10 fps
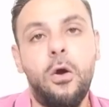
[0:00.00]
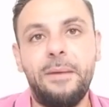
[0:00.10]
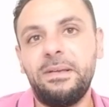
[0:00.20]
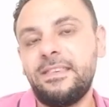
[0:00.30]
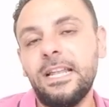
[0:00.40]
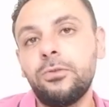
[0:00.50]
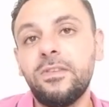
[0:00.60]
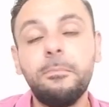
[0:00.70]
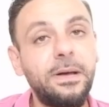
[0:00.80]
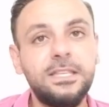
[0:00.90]
On va passer à la
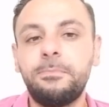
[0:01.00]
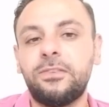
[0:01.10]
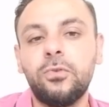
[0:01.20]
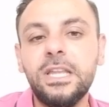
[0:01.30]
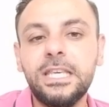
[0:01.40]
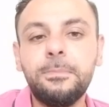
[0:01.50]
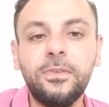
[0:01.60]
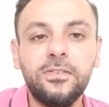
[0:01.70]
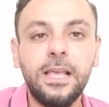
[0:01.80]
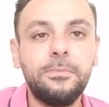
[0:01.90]
deuxième partie parce que l'équipe
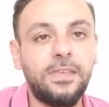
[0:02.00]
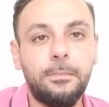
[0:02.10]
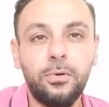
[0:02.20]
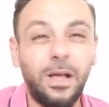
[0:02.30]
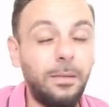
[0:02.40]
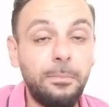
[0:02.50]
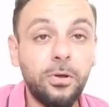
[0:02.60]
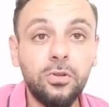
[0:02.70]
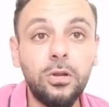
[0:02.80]
sans âme, c'est important.